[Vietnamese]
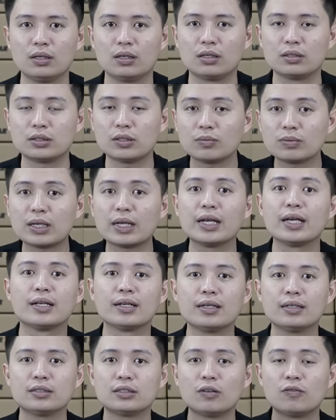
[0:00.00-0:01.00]
ở trong gia đình
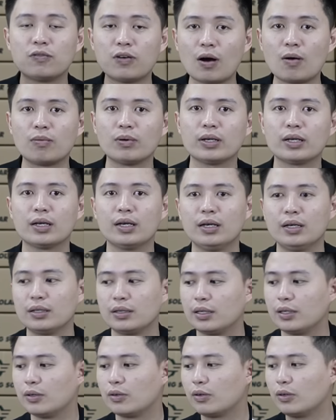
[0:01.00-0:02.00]
ấy, trong phòng ấy
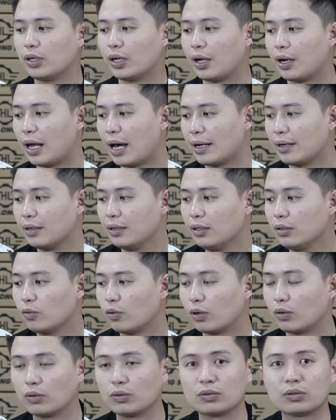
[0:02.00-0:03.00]
thì nó có thể đạt đến
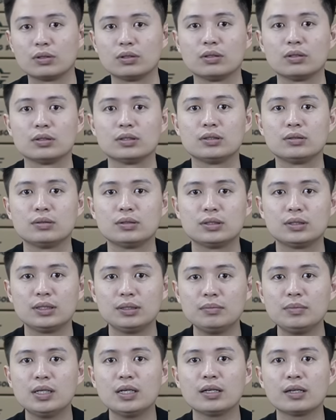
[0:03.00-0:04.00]
khoảng độ từ
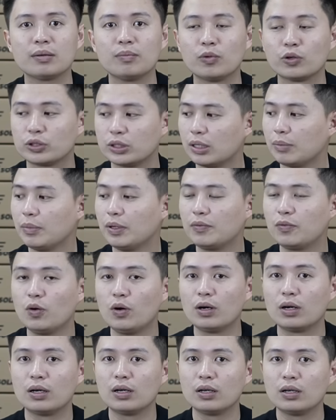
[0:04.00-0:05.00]
90 đến 100 mét
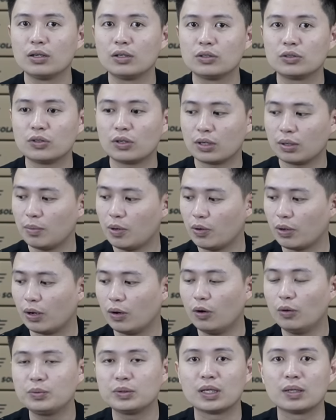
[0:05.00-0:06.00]
vuông cho cái mẫu
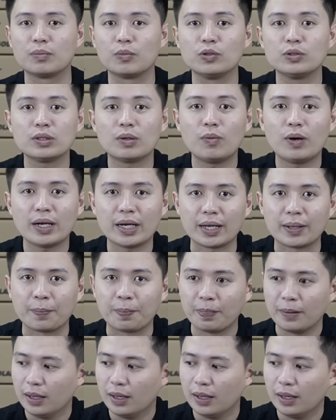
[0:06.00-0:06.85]
đèn ốp trần 400W này